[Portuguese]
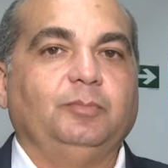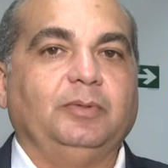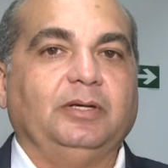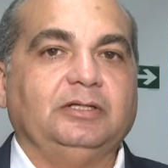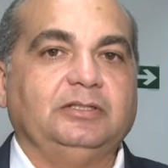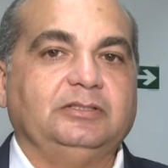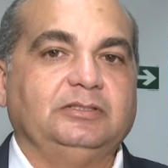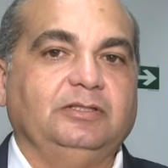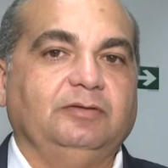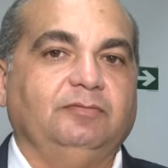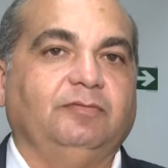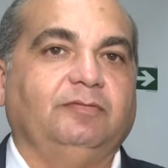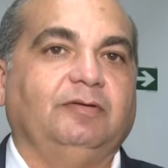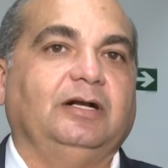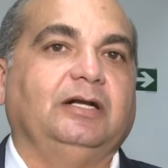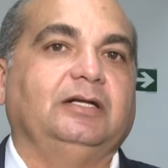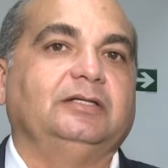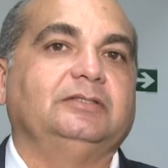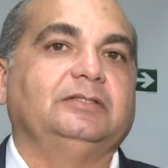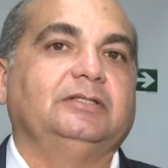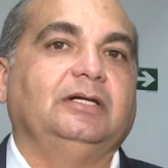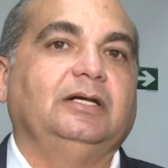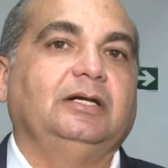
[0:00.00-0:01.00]
para que se
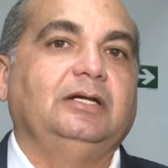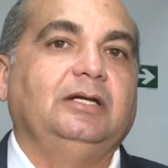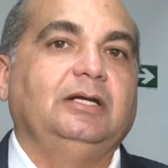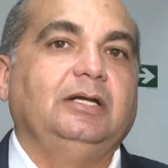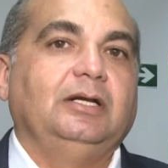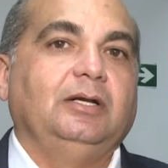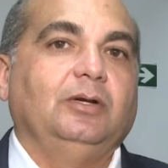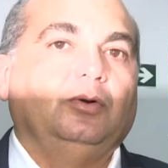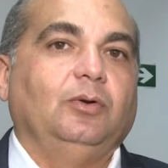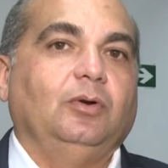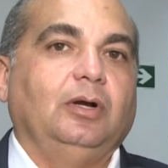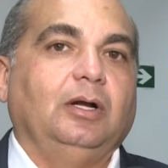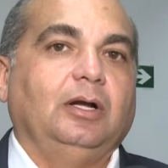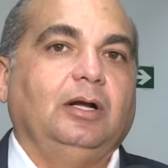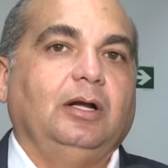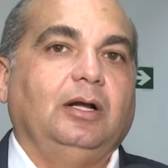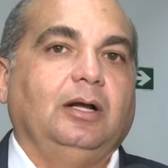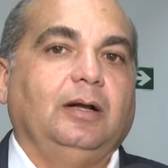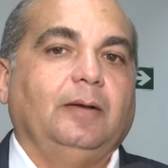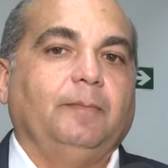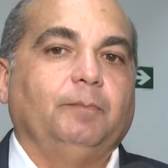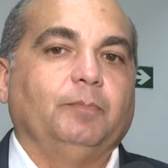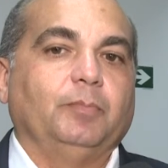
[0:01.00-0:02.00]
faça
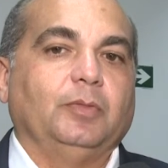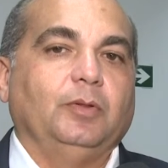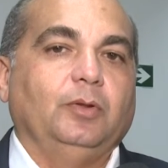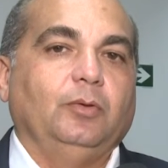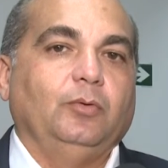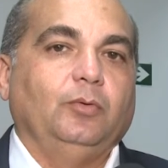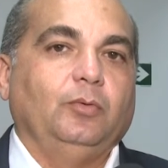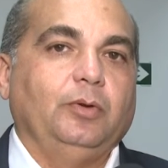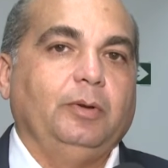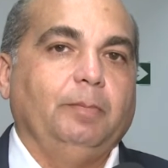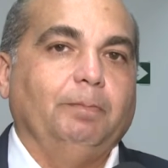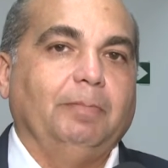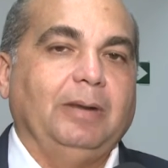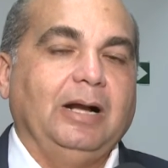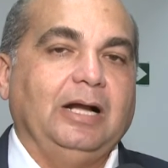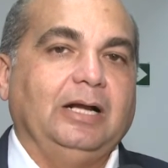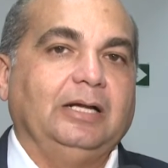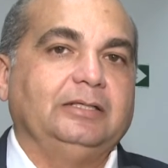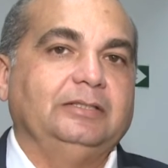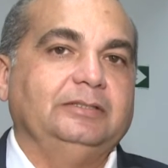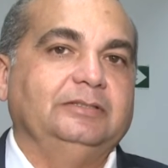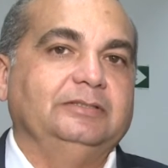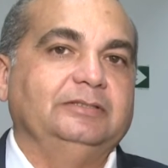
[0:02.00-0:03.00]
a, o
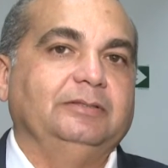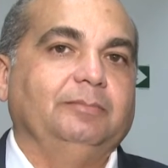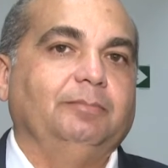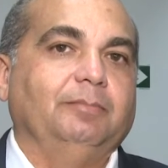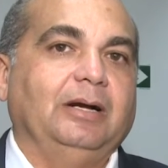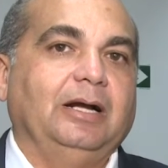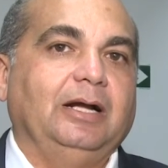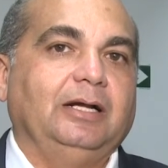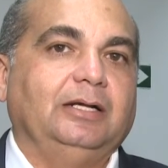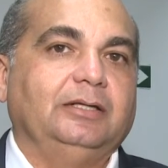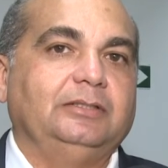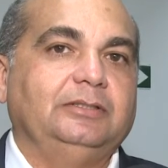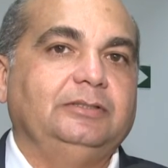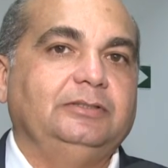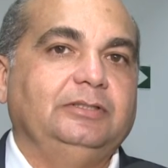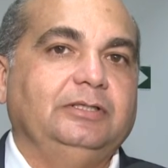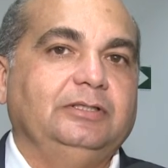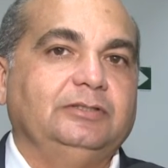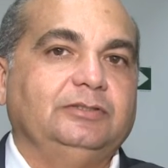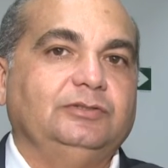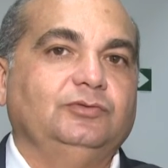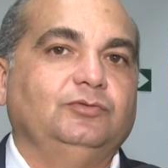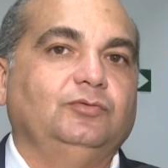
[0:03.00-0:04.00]
embarque e desembarque
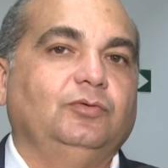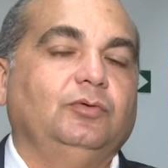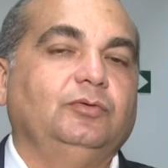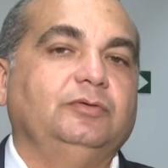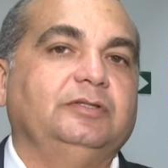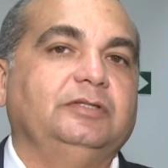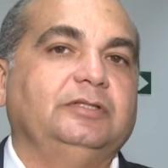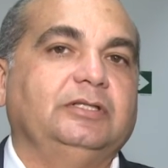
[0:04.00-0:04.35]
desses voos